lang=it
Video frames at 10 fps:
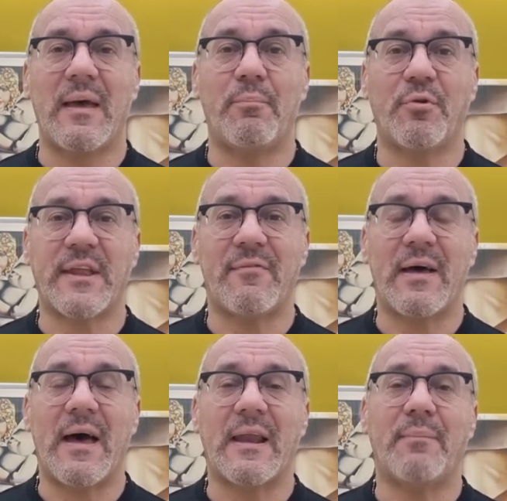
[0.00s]

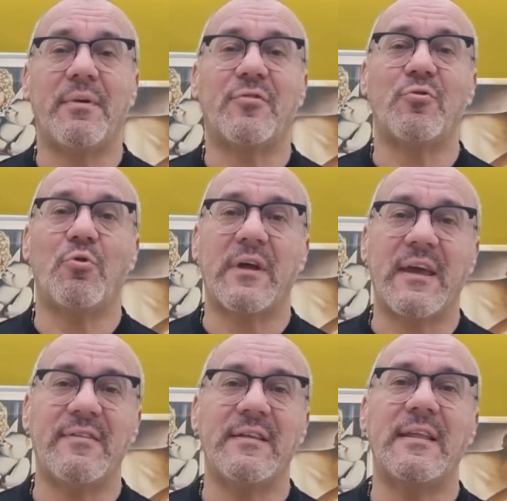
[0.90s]
apportava alla persona
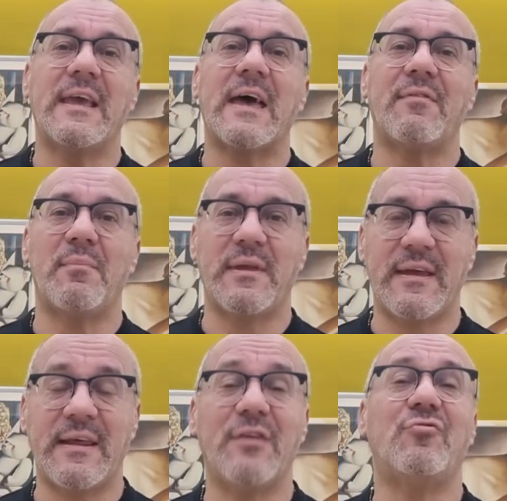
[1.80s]
che si dedicava in maniera